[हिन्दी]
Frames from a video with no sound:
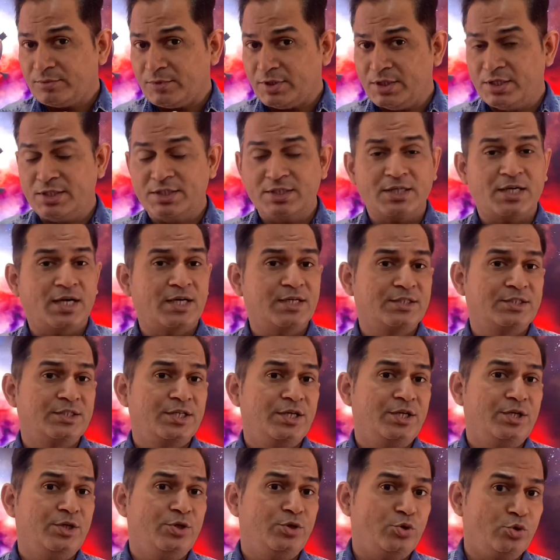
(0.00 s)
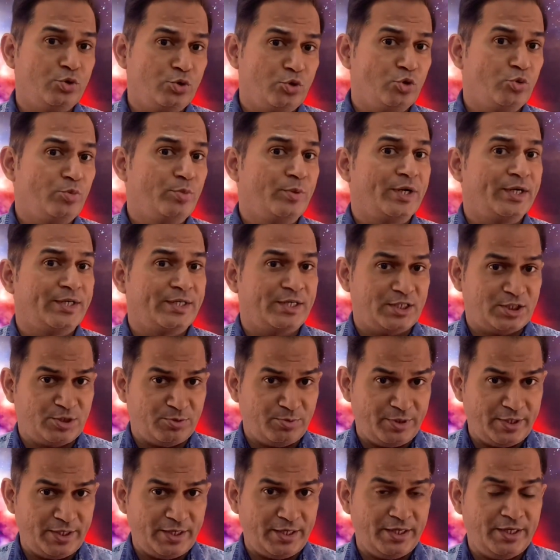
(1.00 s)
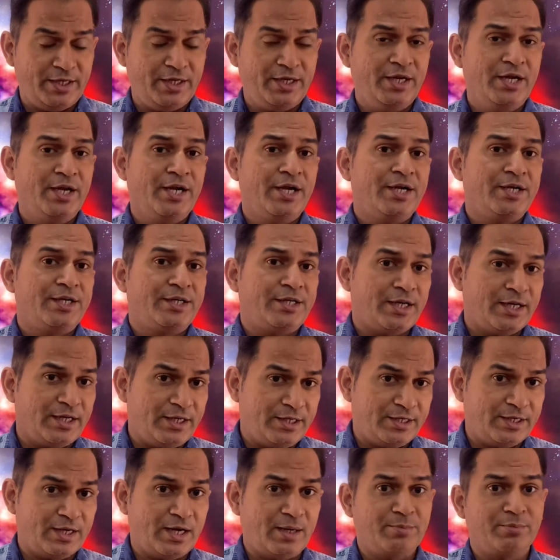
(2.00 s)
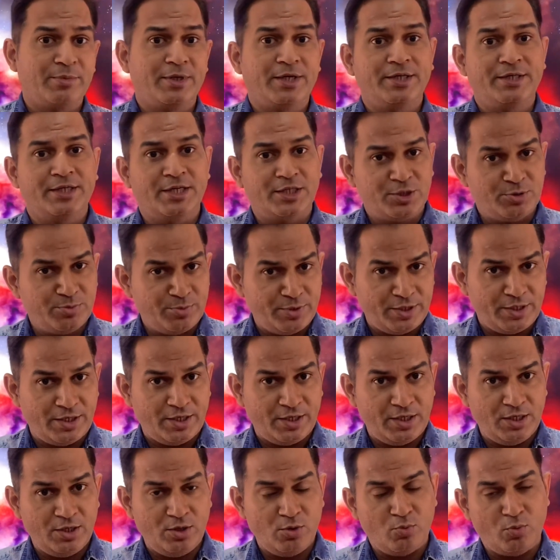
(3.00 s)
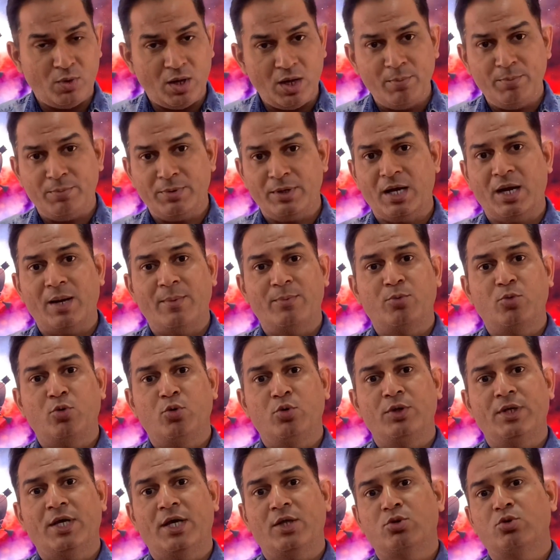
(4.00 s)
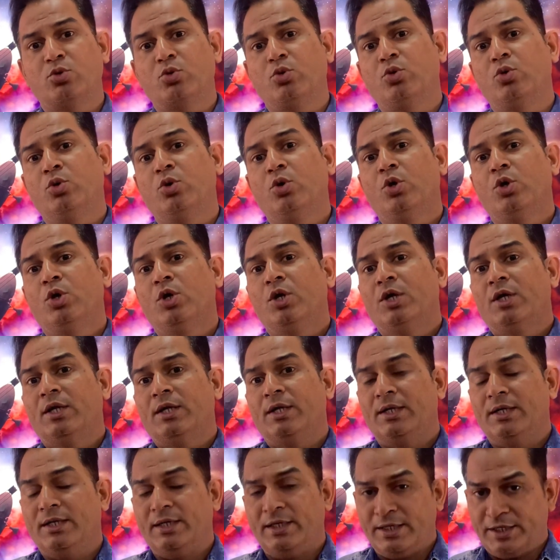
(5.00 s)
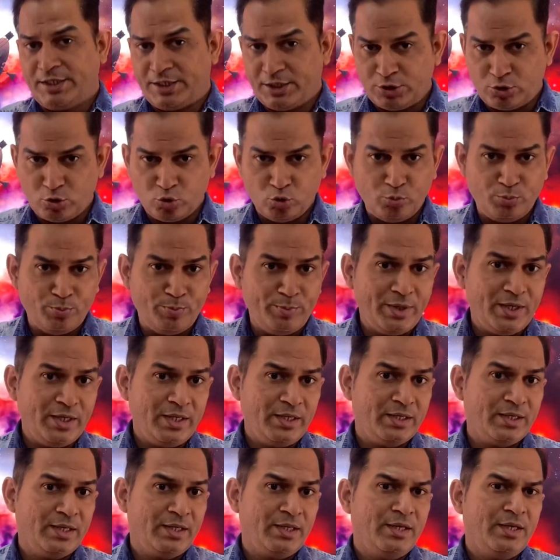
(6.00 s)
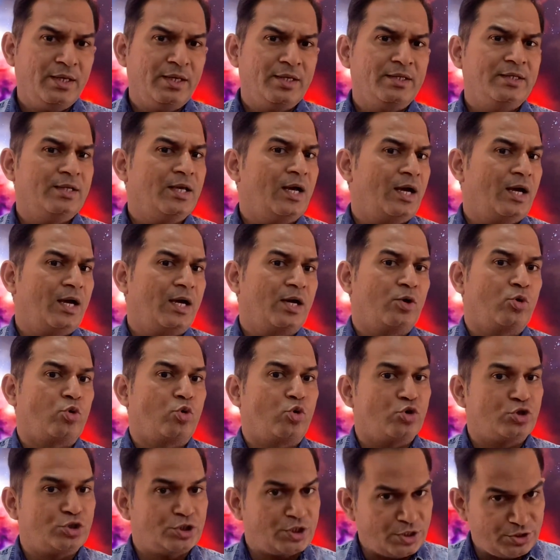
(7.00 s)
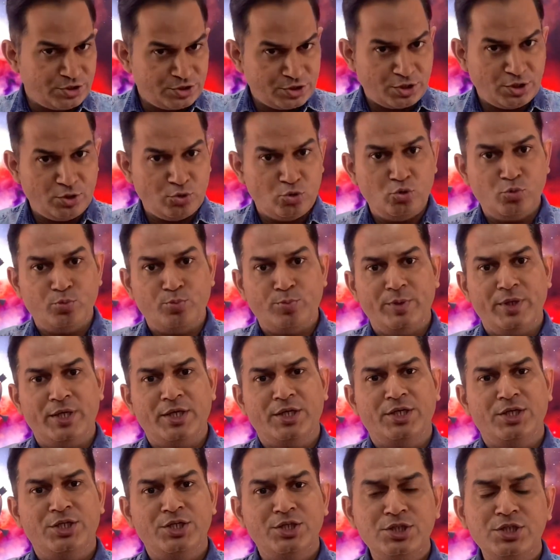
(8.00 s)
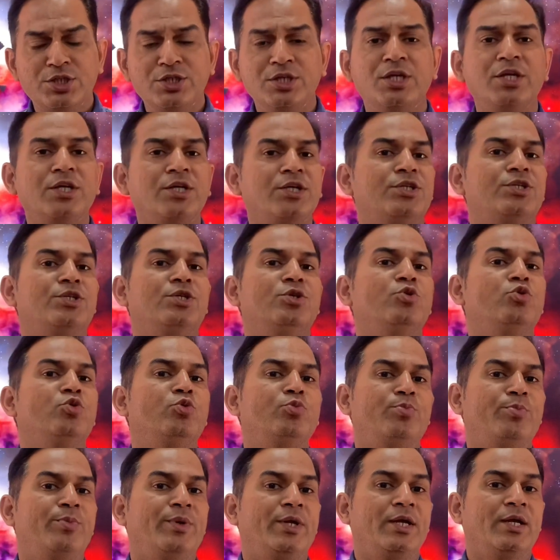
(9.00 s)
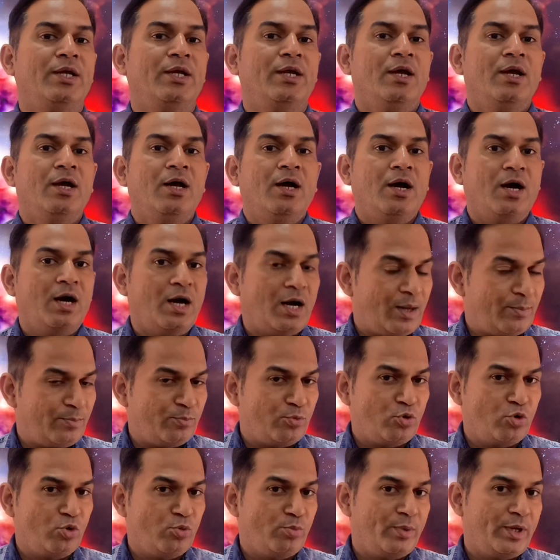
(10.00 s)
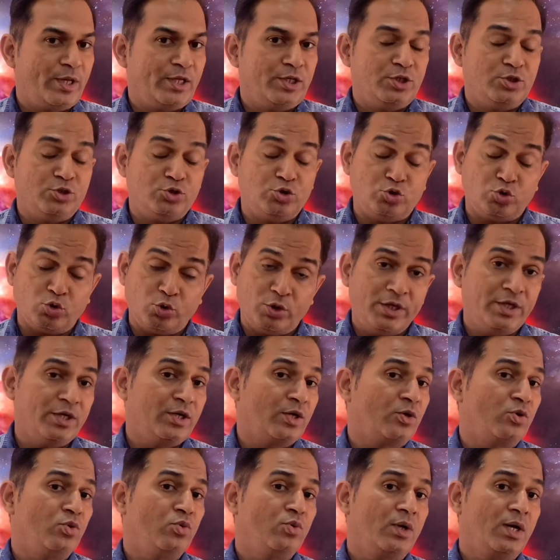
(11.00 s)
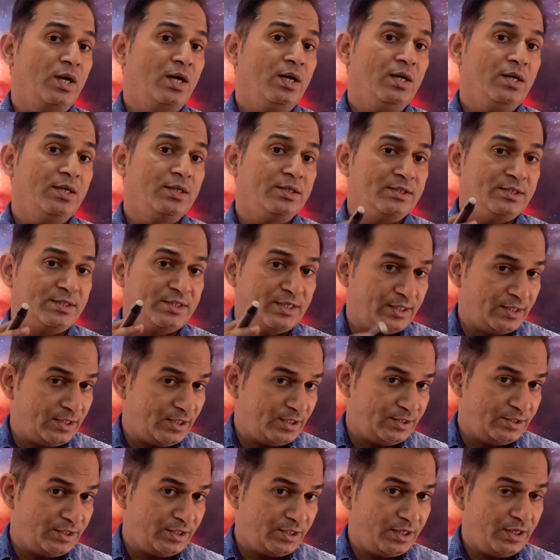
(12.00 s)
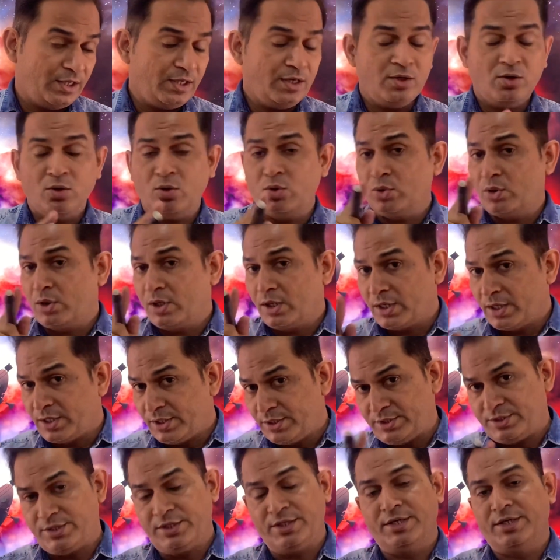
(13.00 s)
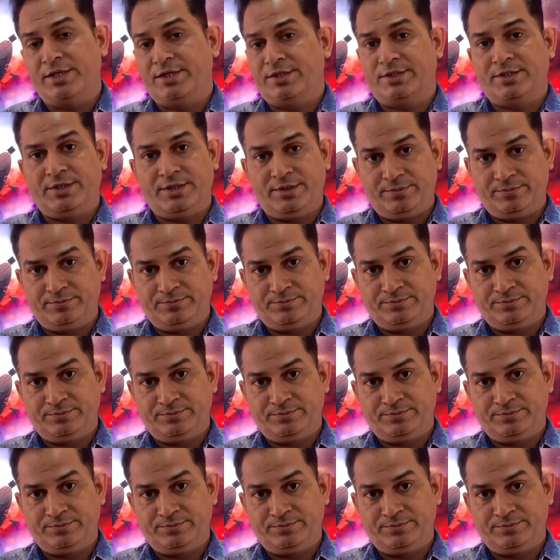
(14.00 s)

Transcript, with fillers: इस कारण से YouTube के टच में रहे टेलीग्राम के टच में रहे वहां पर आपको या तो लिखित रूप में या क्वेश्चंस के रूप में किसी न किसी रूप में आपको मैं जोड़े रखूंगा जनरल जी के और कर्ण जी के से